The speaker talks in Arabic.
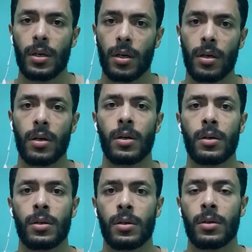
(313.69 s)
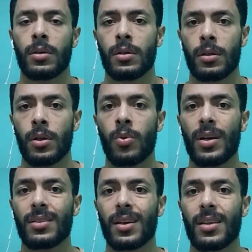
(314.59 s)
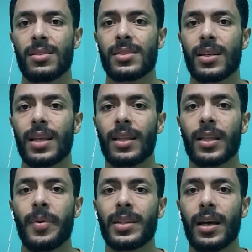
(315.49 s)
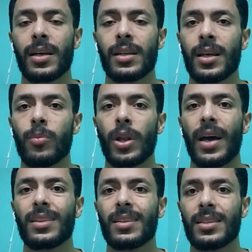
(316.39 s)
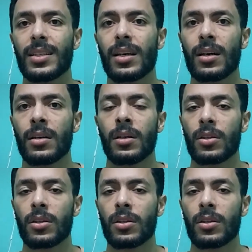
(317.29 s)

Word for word: آه، الوقت كان زاد عن 8 دقائق لعبوا لحد الدقيقه